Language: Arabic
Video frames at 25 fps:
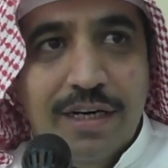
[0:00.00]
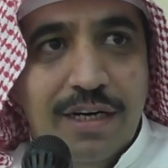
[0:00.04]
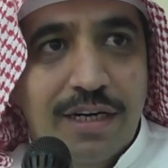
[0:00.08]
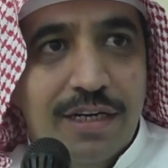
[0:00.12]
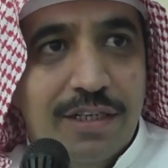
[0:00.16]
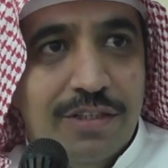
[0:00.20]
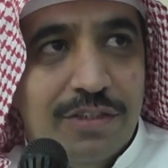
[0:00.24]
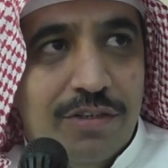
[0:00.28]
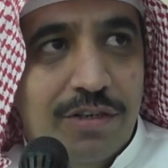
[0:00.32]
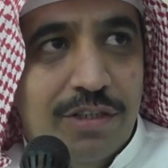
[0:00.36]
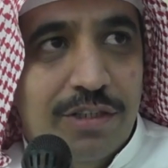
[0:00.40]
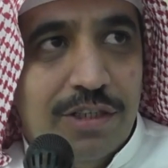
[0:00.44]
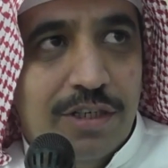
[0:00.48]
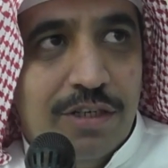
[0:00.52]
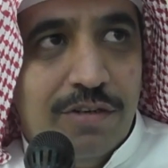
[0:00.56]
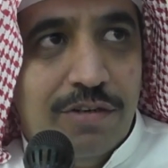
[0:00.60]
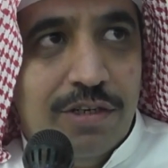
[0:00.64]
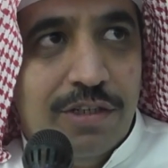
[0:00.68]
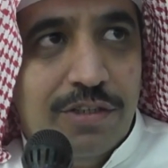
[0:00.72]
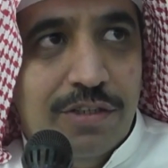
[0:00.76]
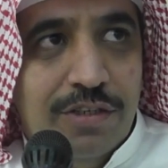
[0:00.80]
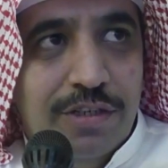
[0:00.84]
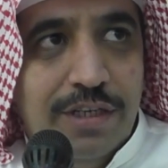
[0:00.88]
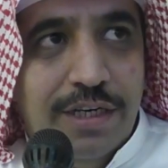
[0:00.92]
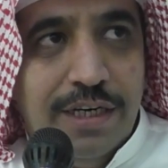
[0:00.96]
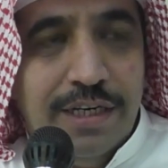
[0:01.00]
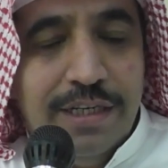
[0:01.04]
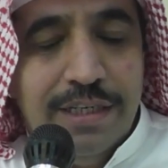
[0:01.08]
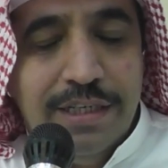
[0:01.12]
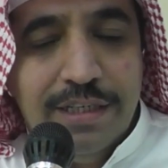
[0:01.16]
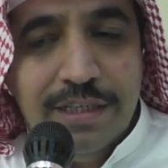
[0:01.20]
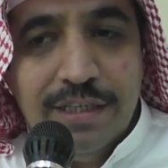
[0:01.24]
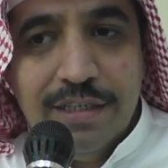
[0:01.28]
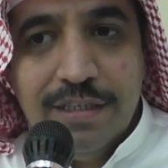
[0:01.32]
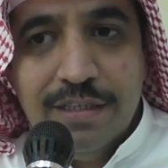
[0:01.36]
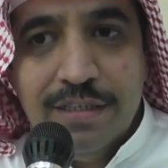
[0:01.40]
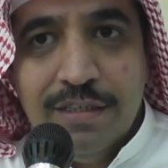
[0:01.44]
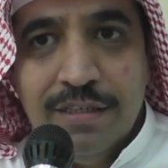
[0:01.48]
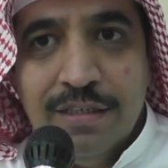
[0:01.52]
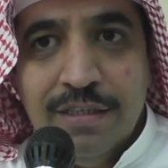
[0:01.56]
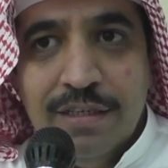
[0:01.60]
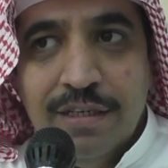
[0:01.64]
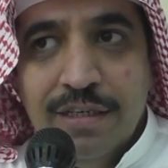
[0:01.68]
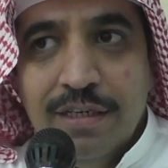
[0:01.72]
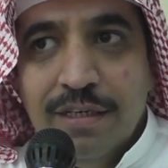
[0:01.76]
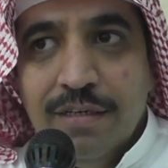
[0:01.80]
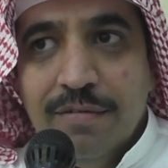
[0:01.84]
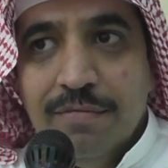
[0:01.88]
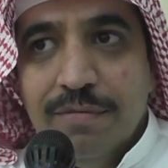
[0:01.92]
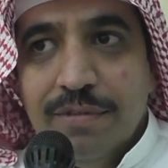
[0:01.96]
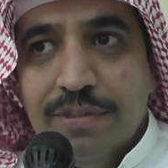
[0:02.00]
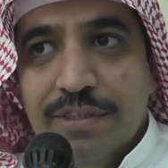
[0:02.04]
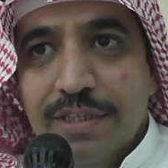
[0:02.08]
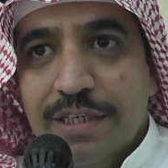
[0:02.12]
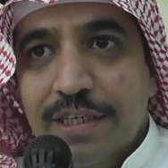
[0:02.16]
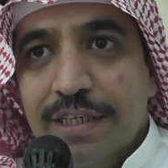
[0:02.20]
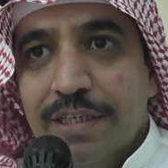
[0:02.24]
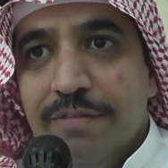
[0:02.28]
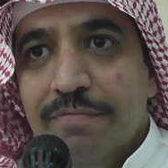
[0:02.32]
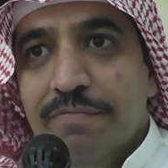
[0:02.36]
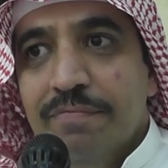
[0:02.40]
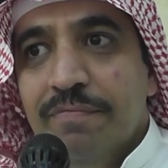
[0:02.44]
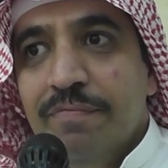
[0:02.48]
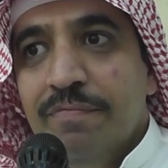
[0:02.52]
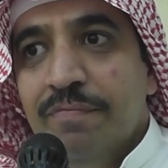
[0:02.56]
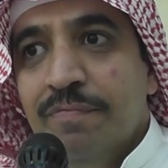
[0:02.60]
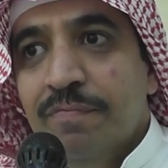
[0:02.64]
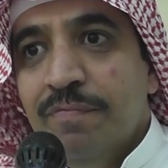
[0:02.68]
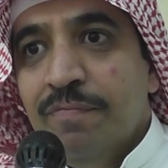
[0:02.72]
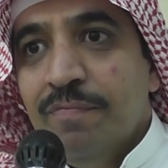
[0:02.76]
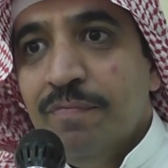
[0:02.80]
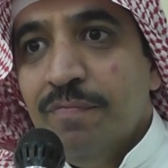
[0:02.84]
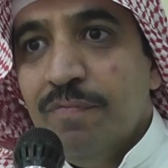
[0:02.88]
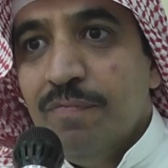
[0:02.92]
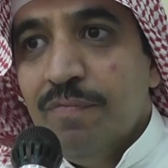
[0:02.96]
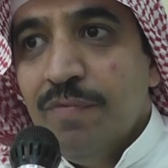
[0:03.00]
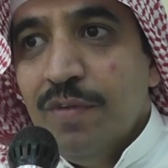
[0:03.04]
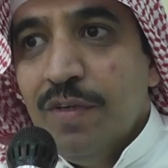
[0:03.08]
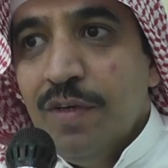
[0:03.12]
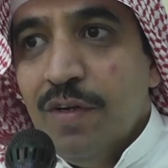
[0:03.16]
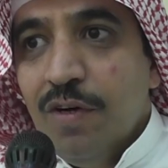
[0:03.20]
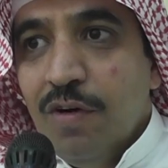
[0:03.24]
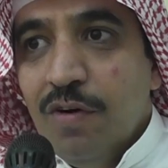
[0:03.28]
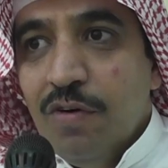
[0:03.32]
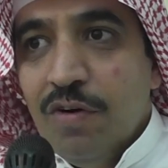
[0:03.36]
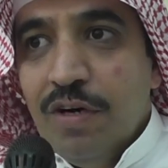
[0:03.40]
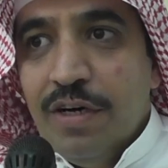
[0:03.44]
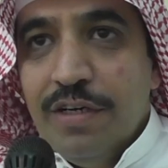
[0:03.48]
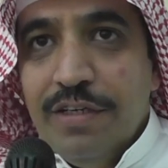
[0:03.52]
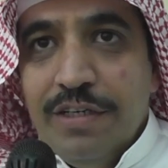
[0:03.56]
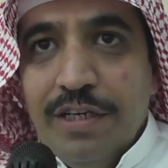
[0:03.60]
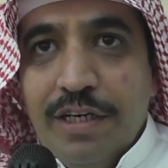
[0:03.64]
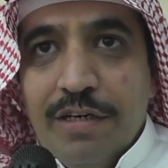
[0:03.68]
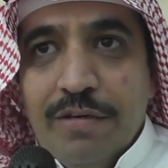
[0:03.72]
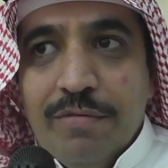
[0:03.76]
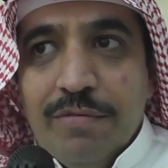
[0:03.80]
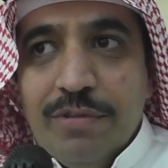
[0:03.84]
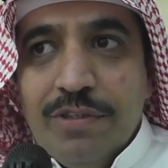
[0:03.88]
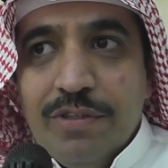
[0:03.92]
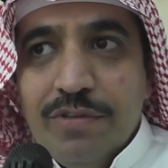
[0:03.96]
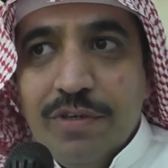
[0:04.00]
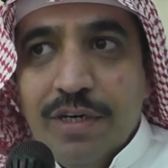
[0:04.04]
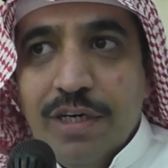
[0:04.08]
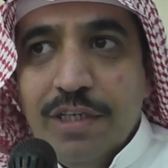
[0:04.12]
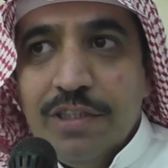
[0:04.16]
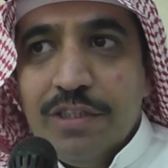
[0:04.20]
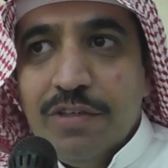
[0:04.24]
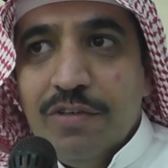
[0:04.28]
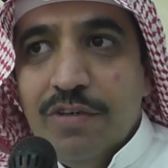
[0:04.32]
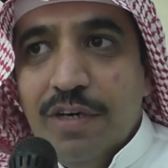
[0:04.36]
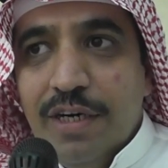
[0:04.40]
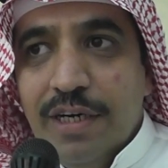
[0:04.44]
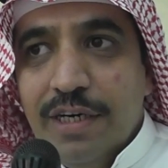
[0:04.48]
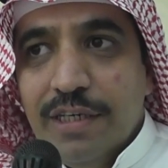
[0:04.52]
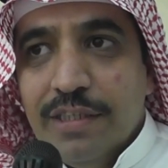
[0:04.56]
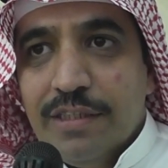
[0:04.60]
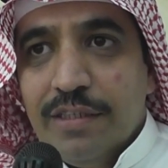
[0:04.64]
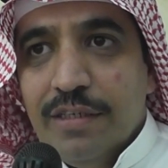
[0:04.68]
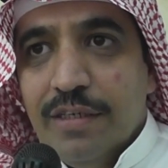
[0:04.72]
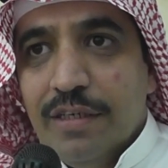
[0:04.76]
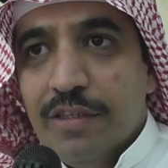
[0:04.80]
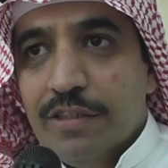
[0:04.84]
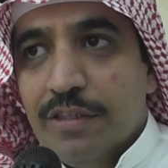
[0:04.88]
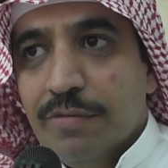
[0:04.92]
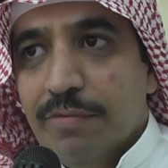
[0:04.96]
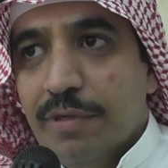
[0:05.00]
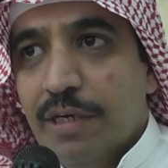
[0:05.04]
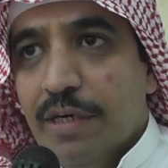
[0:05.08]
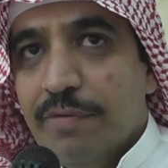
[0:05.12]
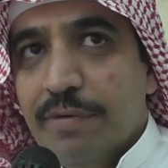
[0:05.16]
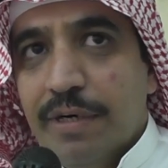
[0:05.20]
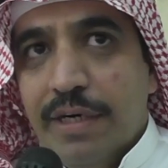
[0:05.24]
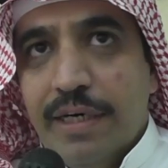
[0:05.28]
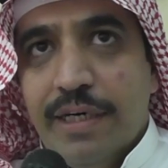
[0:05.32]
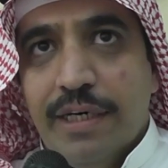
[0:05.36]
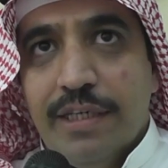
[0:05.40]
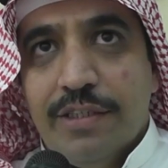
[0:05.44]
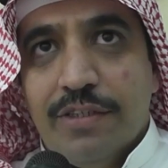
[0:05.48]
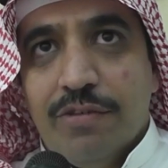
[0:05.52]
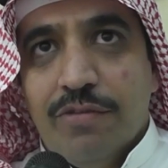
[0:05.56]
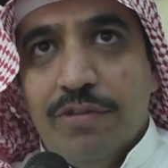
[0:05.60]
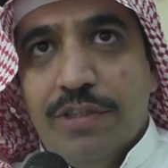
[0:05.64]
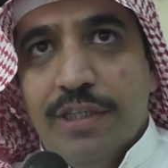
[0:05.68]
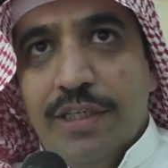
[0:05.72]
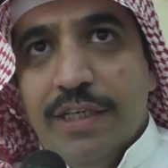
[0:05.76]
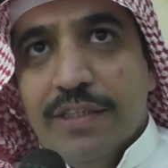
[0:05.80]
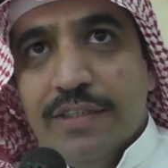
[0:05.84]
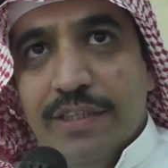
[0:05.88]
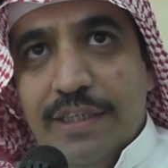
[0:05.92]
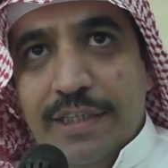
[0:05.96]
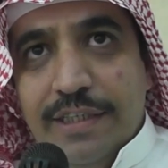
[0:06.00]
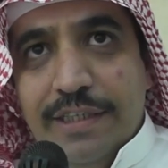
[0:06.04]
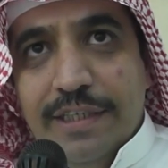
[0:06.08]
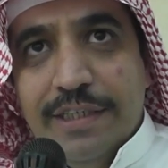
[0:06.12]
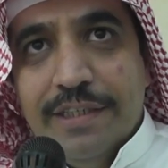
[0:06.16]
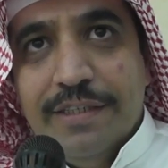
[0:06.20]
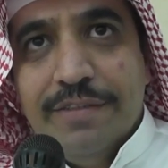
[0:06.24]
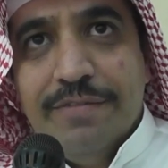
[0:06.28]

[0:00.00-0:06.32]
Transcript: على زواج ولده يحيى سليم اهنيهم الزواج وحياة أتمنى لهم حياة زوجية سعيدة